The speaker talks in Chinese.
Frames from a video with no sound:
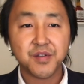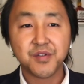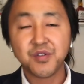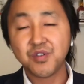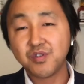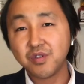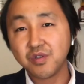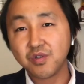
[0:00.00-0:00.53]

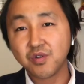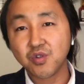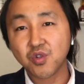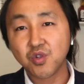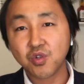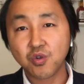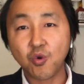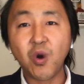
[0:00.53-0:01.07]
嗯，
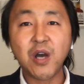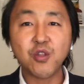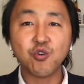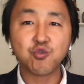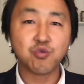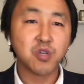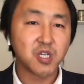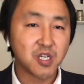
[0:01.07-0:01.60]
话
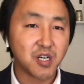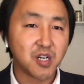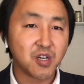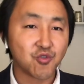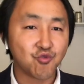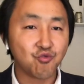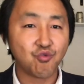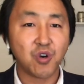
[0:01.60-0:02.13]
都说到这儿
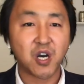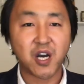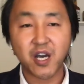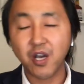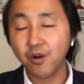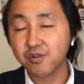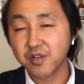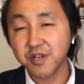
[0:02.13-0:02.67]
了，如果
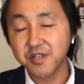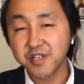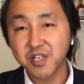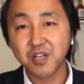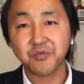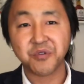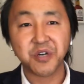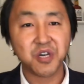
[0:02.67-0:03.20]
还有人
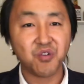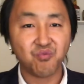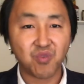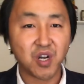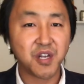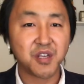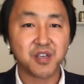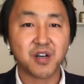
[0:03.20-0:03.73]
认为
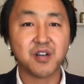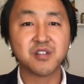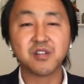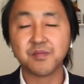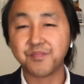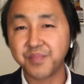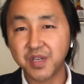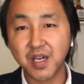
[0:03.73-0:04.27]
王立强
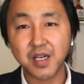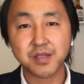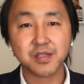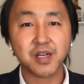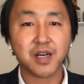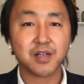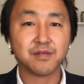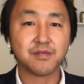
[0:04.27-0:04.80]
是骗
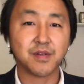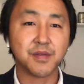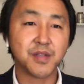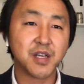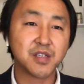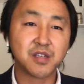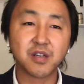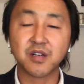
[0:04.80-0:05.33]
子，说
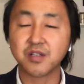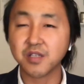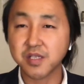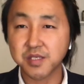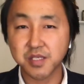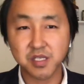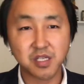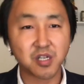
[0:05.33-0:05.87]
那这个人的
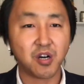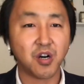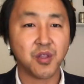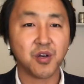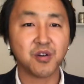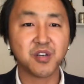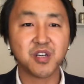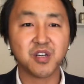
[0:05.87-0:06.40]
思考
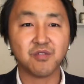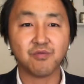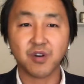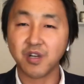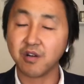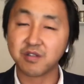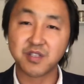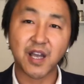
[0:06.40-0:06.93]
能力
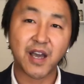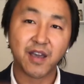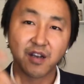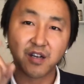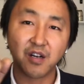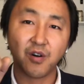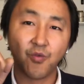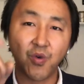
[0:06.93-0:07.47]
我要打一
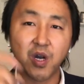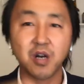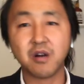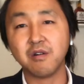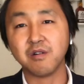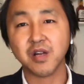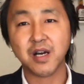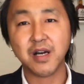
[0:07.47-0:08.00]
个问
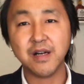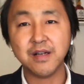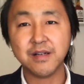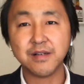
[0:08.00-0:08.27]
号了。